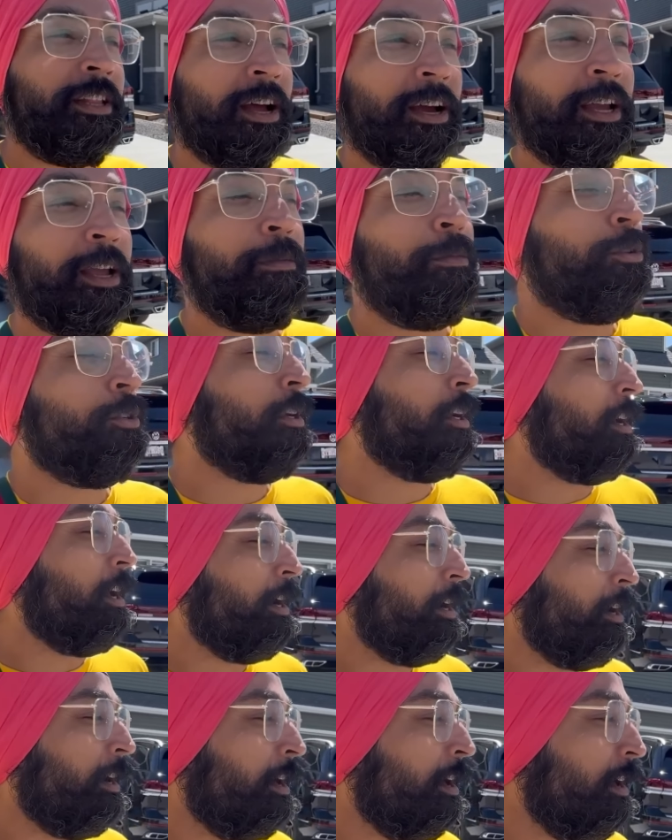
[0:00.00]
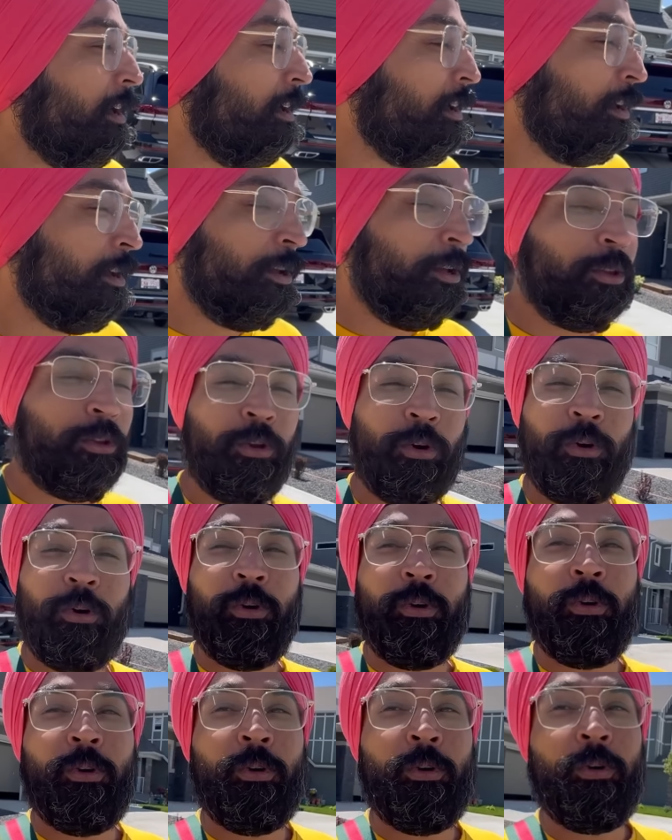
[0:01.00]
आ गया मुझे कनाडा
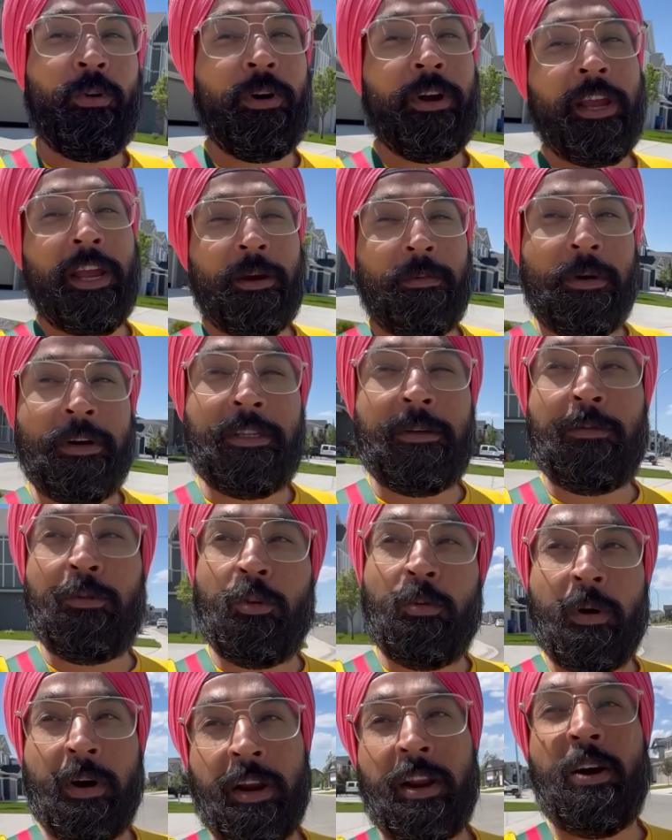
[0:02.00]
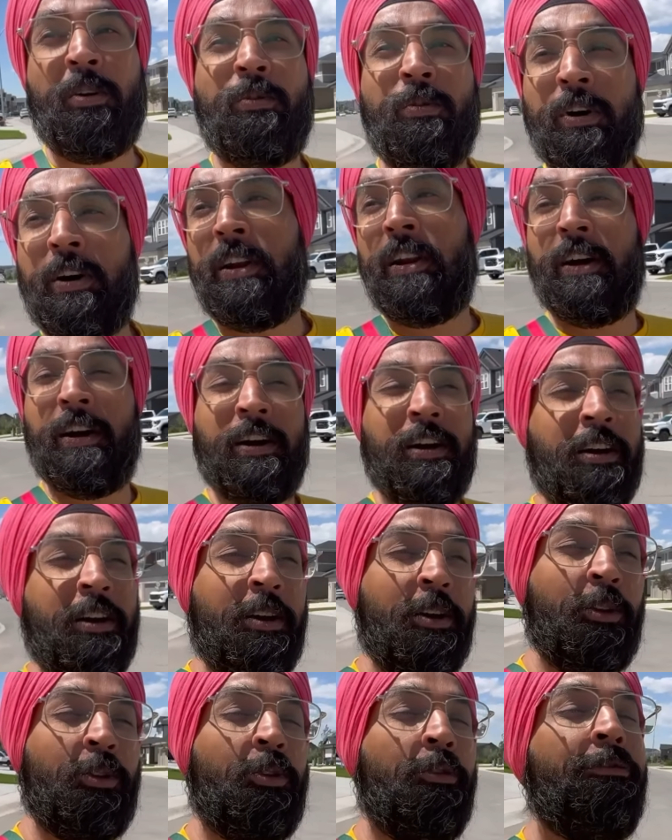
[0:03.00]
तो एक बार जब दोबारा आऊँगा ना
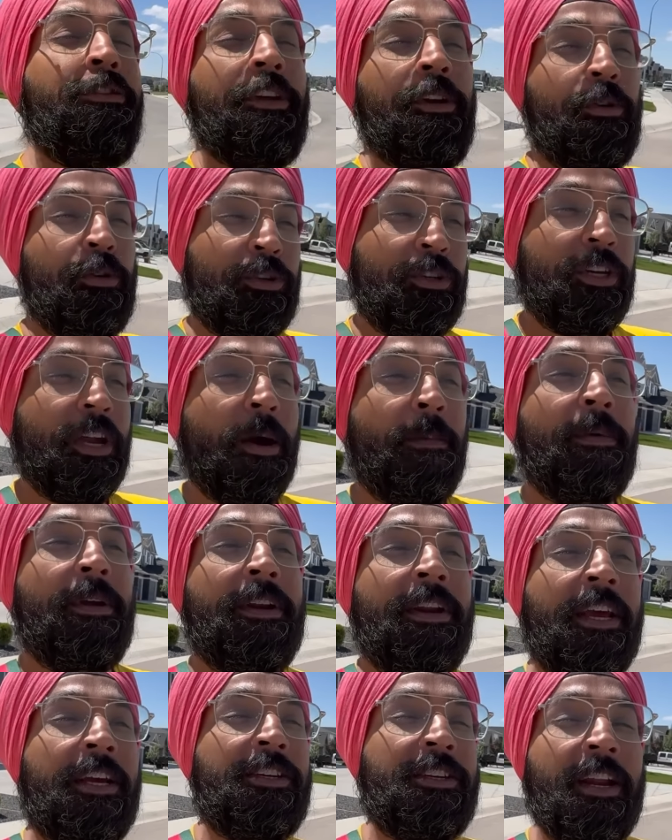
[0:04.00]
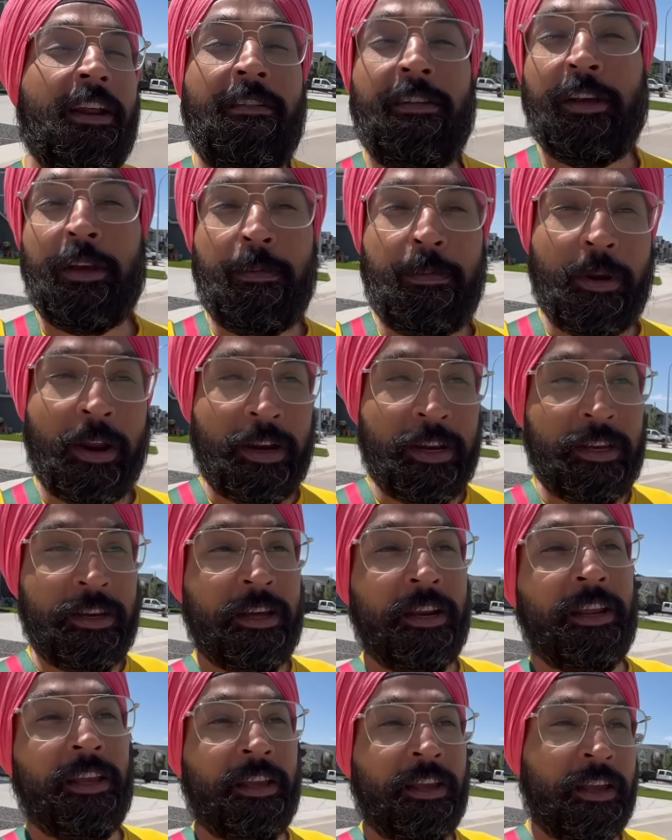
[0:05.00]
तो फिर कुछ यहाँ पे नेक्स्ट लेवल की प्लानिंग
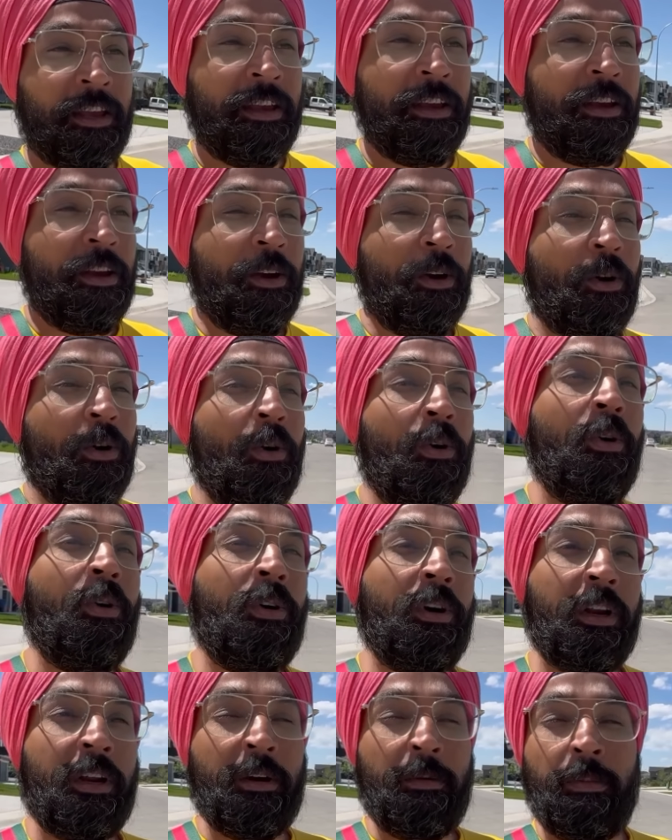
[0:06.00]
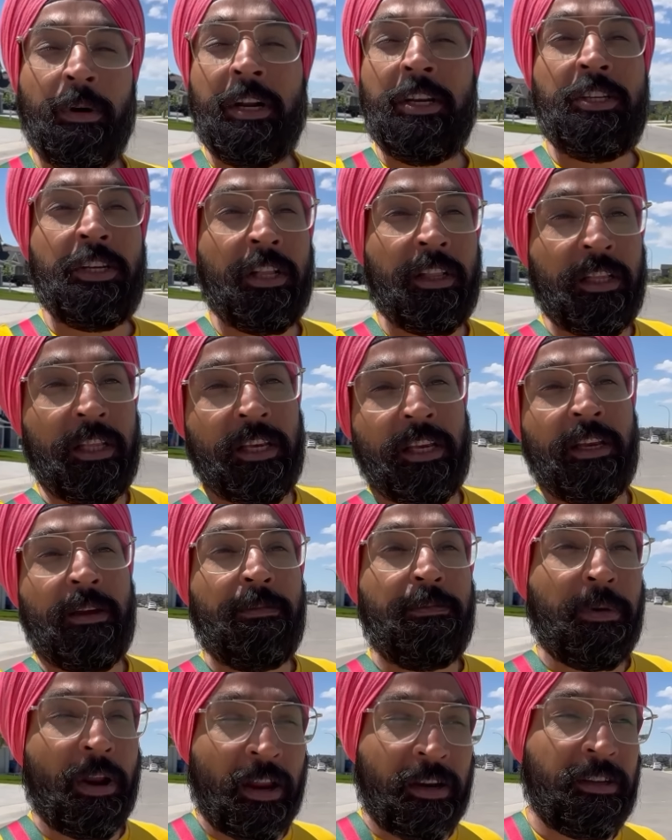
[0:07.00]
करेंगे और बड़ी जल्दी
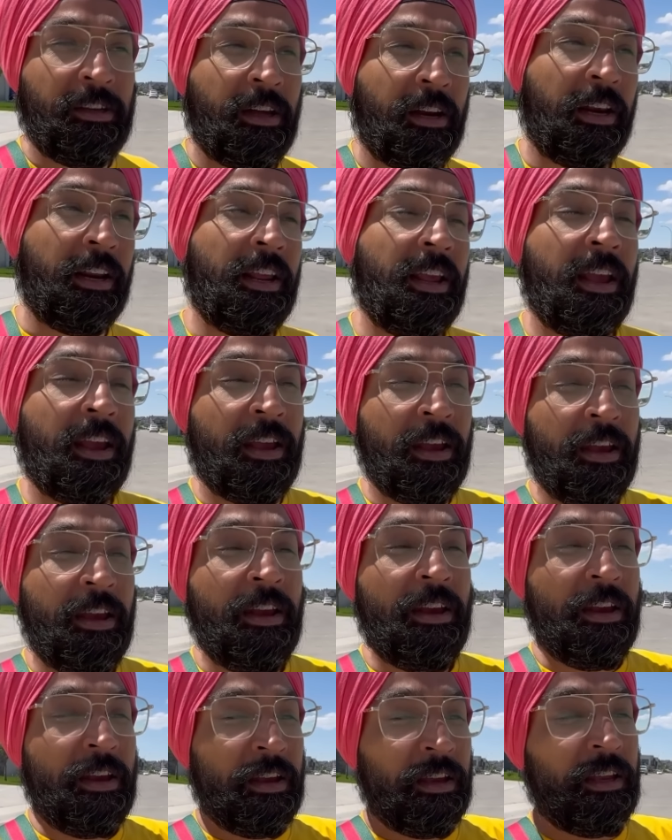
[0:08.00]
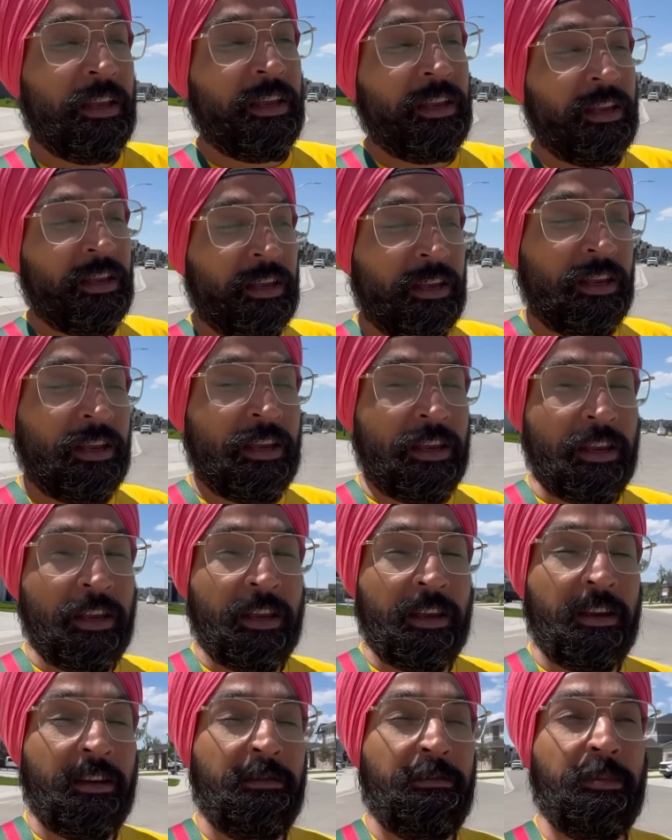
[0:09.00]
प्लान कर रहे हैं
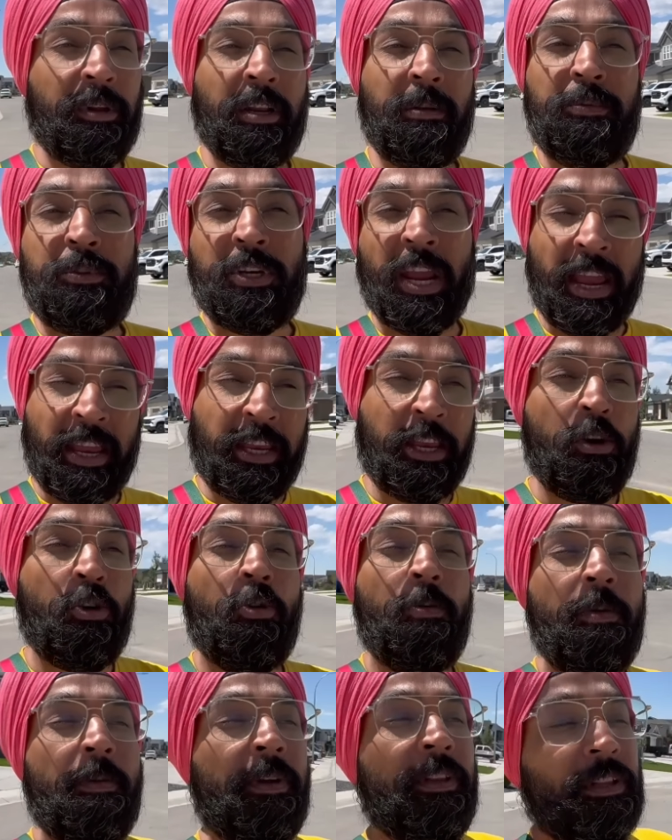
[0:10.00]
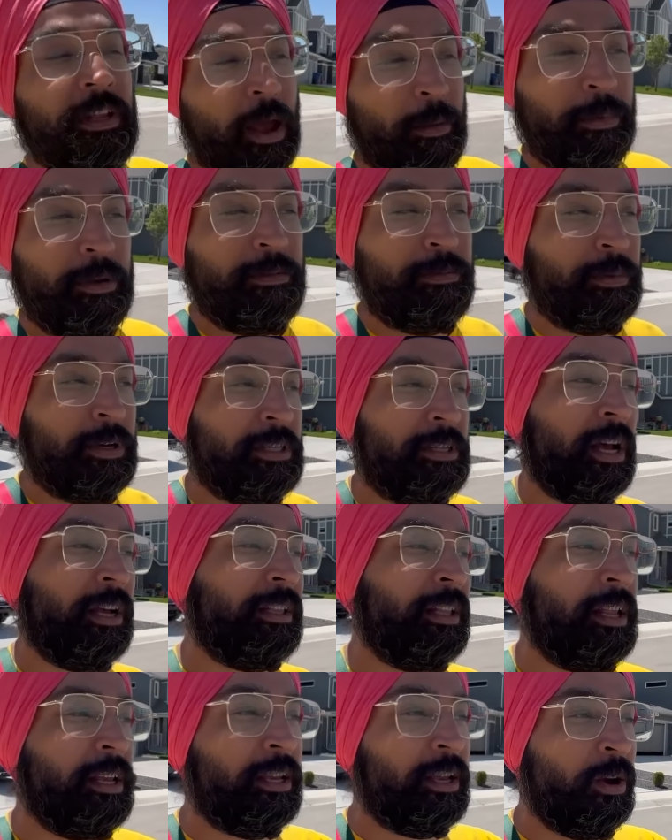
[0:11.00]
कि मतलब शेंकी को भी मैं यहाँ पे अपने
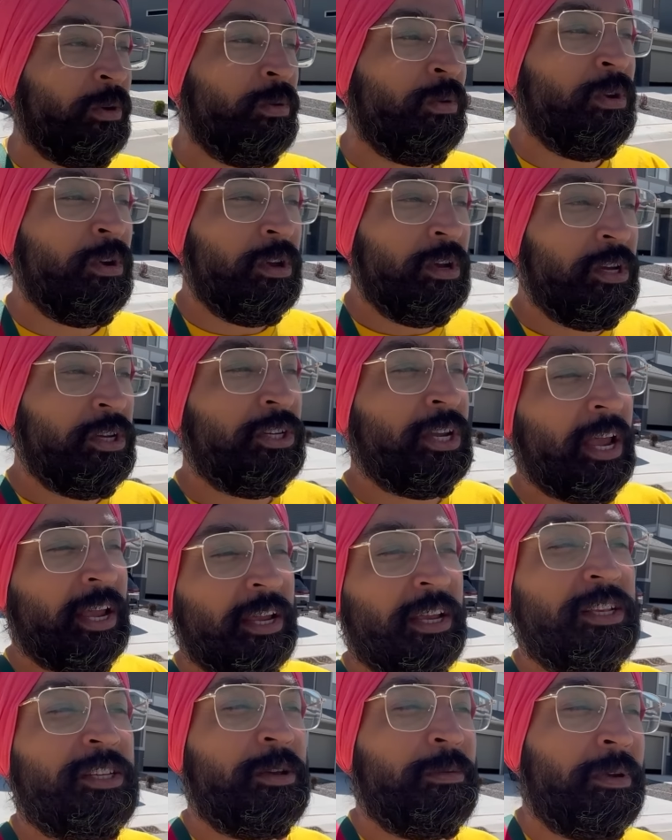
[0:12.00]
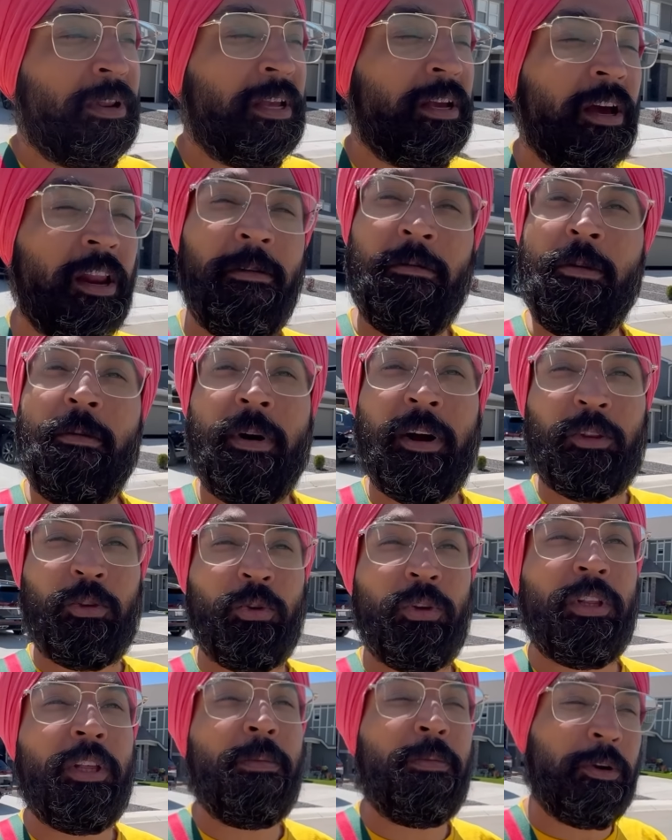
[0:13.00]
साथ लेके आऊँ शेंकी से मेरी कल भी बात
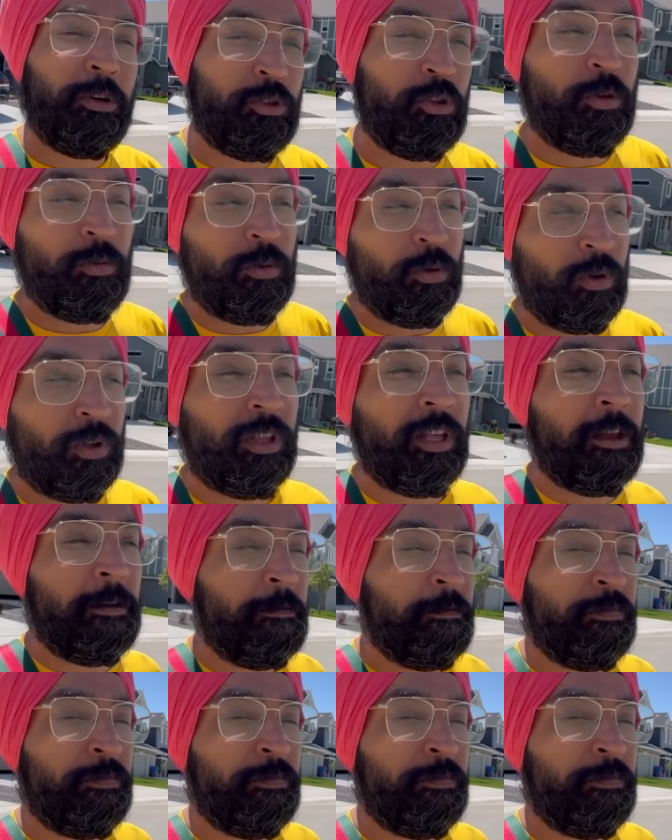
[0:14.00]
हुई थी परसों भी हुई थी